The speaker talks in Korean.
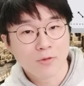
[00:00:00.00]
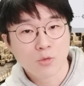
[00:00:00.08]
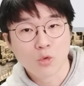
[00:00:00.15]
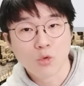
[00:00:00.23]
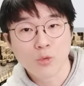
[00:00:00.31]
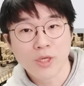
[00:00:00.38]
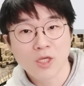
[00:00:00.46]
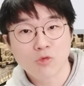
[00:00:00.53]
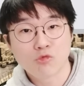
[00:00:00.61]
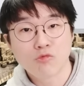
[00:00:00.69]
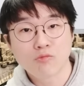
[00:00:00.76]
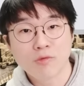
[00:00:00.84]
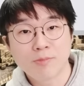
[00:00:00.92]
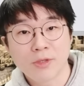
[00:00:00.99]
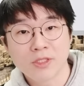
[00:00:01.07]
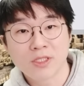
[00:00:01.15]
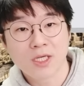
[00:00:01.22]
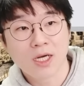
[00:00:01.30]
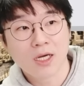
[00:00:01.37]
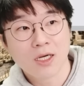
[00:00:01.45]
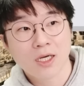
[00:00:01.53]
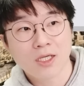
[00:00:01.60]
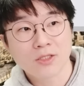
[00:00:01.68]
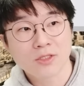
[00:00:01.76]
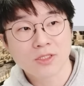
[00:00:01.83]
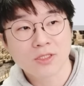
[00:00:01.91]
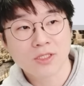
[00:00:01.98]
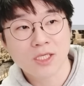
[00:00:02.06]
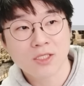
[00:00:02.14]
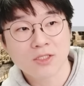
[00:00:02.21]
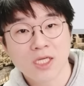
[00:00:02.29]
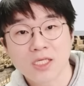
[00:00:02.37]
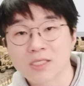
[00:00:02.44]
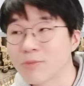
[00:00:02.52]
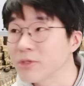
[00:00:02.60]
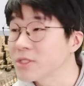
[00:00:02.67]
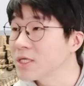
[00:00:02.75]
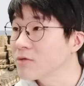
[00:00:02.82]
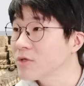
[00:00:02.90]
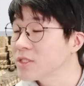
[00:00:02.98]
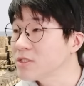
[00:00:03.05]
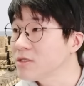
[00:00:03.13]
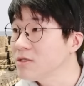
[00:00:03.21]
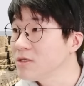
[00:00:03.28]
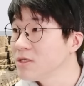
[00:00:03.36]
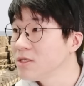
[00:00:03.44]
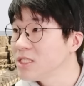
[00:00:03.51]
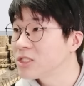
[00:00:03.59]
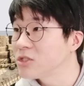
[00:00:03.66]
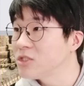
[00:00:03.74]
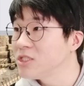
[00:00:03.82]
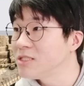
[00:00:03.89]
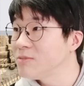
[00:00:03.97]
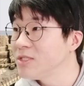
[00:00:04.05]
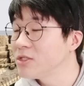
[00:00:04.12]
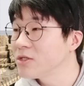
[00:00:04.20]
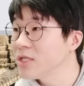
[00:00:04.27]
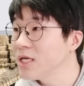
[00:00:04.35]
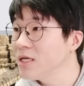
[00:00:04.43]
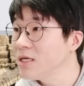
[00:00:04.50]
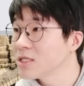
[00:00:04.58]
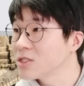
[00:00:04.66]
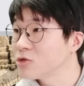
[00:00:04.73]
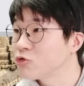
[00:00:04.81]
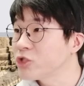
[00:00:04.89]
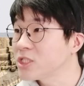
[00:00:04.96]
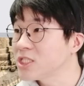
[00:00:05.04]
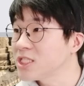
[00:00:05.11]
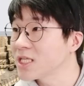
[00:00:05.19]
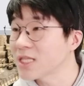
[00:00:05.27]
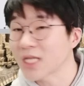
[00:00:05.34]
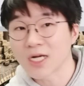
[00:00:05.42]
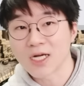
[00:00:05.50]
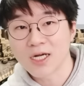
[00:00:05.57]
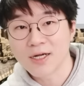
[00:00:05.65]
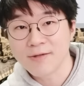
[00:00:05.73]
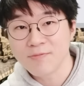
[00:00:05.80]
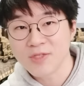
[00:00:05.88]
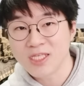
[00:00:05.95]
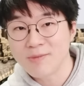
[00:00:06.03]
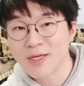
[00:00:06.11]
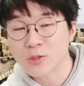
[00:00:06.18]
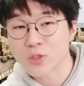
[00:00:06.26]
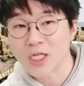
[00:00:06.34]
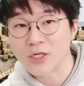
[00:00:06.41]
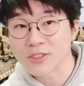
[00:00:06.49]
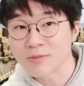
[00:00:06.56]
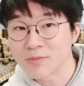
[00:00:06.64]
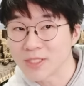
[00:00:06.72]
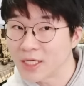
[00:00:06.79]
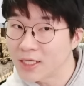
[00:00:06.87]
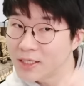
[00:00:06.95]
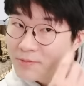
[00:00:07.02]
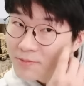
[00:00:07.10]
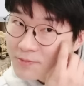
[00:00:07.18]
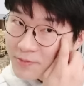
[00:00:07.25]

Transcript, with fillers: 노르웨이 국부 펀드가 아까 전에 세계에서 제일 큰 펀드라고 했죠? 2022년에 그 주식질했다가 200조 날렸습니다.